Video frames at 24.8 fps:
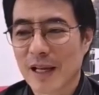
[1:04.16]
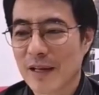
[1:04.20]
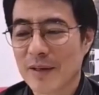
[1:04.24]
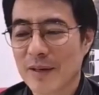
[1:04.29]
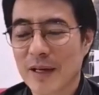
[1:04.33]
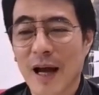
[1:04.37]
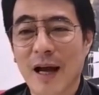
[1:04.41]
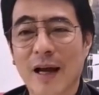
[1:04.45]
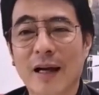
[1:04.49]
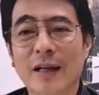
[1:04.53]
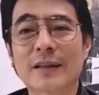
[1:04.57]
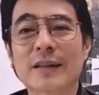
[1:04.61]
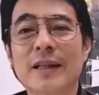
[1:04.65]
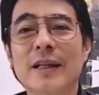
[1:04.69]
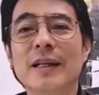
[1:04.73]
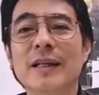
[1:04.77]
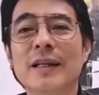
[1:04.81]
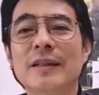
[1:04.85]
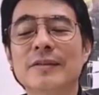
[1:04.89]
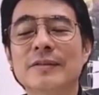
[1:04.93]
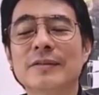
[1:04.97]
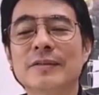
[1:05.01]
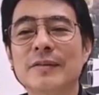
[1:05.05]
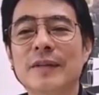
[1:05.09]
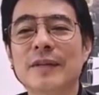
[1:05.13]
ได้อคติ
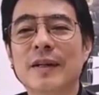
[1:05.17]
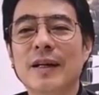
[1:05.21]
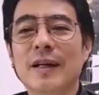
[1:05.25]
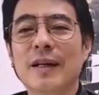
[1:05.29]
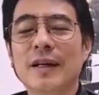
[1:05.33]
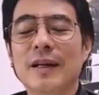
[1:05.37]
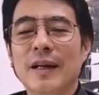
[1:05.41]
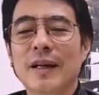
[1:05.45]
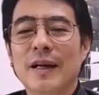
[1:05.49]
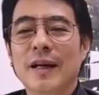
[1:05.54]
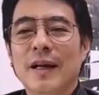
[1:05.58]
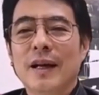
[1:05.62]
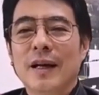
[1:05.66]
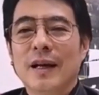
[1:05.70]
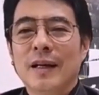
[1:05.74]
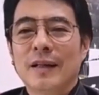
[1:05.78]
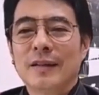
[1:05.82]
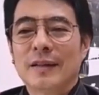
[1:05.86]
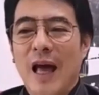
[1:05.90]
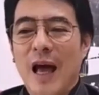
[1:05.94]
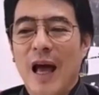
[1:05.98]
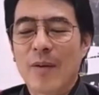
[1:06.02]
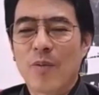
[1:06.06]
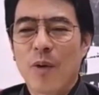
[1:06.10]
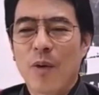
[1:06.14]

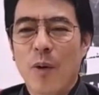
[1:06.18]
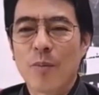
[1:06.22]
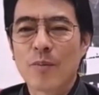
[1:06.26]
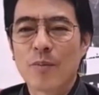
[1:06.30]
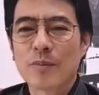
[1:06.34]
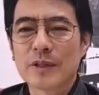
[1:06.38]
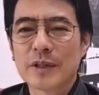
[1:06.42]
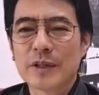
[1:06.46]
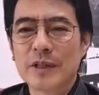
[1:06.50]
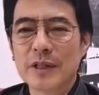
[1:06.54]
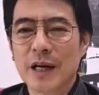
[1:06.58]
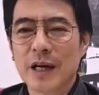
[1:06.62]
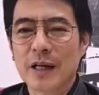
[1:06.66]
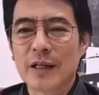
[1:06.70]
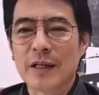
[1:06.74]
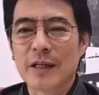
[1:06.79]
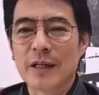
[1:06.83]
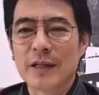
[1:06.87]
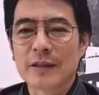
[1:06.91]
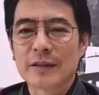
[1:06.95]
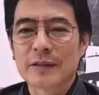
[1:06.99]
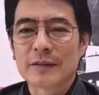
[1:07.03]
แต่ผมเชื่อใน